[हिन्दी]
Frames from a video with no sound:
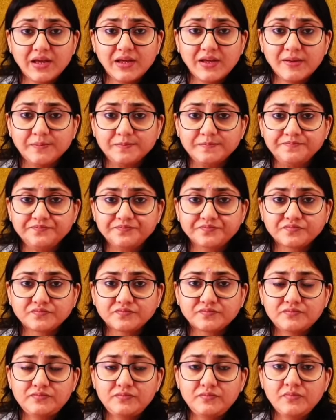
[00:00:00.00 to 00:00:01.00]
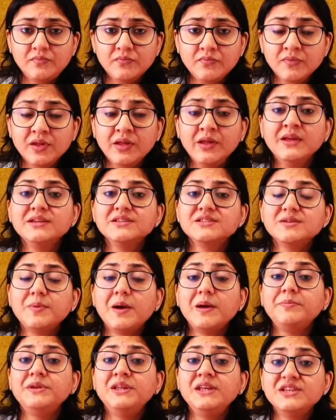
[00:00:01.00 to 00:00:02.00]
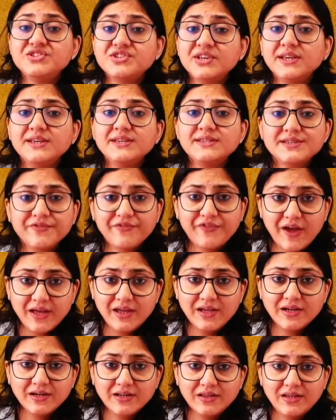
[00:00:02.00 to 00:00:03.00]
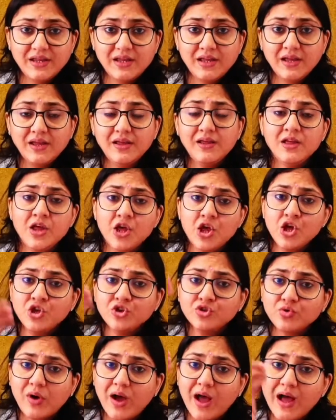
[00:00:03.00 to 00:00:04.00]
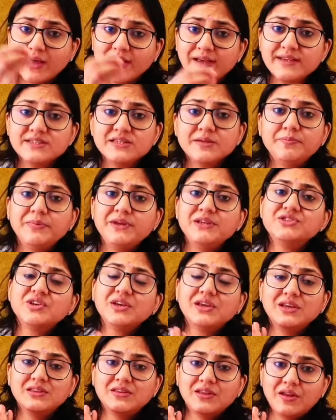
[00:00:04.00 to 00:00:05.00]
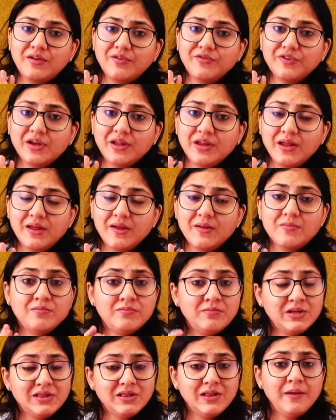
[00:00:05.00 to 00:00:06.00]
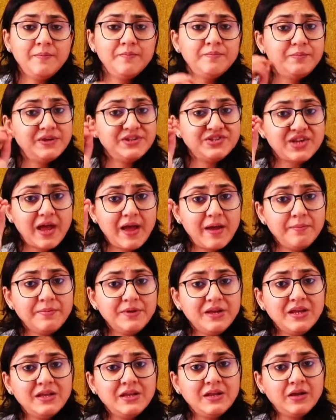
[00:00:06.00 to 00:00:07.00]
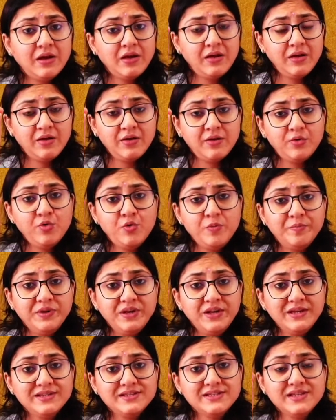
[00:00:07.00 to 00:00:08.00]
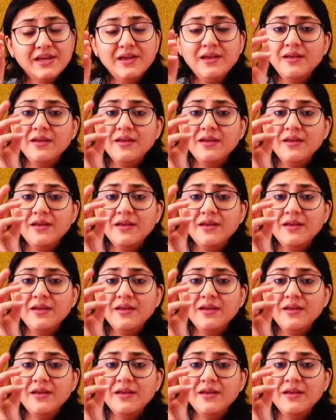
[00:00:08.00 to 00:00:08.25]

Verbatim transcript: है जब आप नीचे की सफाई करती हैं तो आगे से पीछे की तरफ करें मतलब पेशाब की ओपनिंग से